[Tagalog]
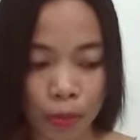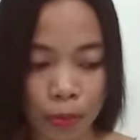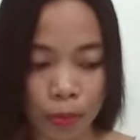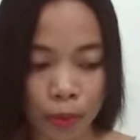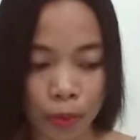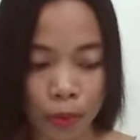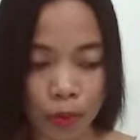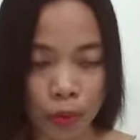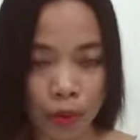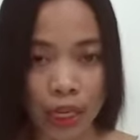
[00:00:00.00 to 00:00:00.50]

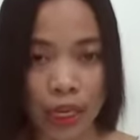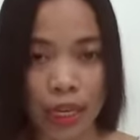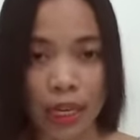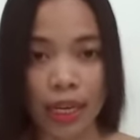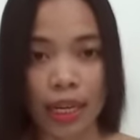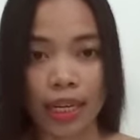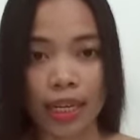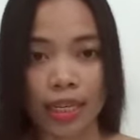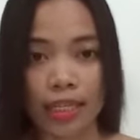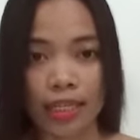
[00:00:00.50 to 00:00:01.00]
po ng
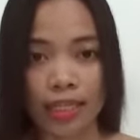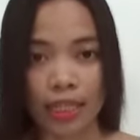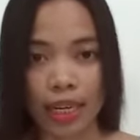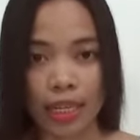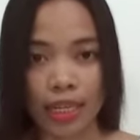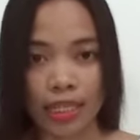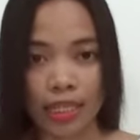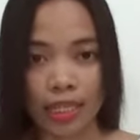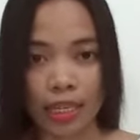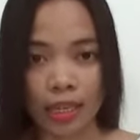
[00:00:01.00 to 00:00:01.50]

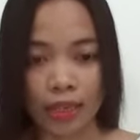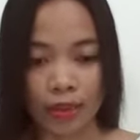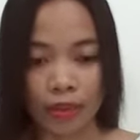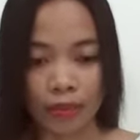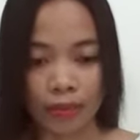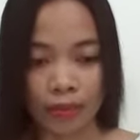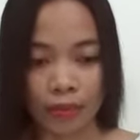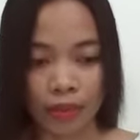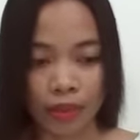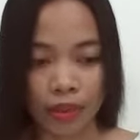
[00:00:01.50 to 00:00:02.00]

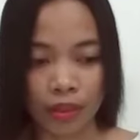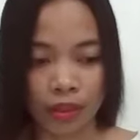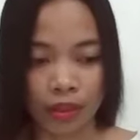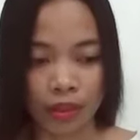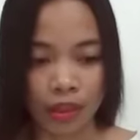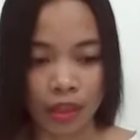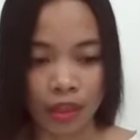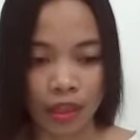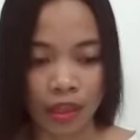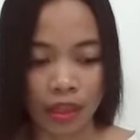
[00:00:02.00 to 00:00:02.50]
kaligtasan
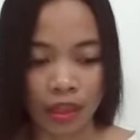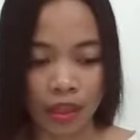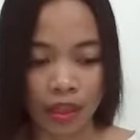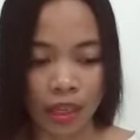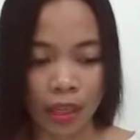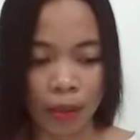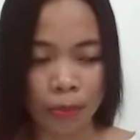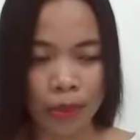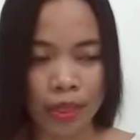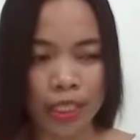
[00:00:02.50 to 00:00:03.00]

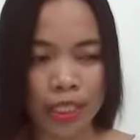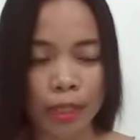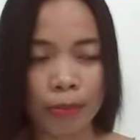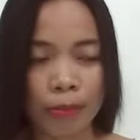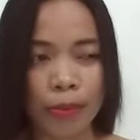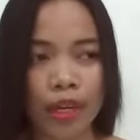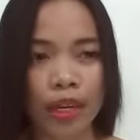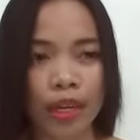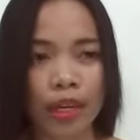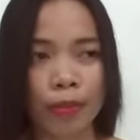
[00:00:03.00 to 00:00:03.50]
Ibig
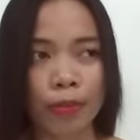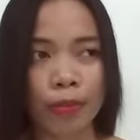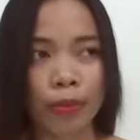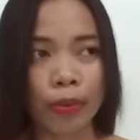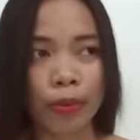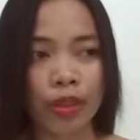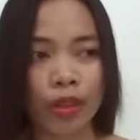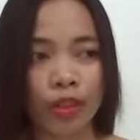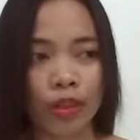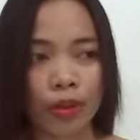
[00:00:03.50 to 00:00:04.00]
sabihin
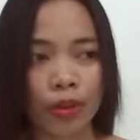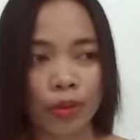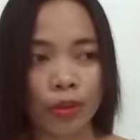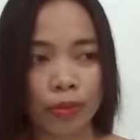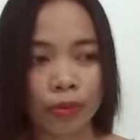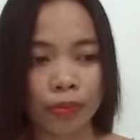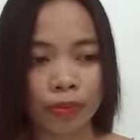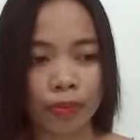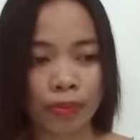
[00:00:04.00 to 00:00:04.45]
po nito,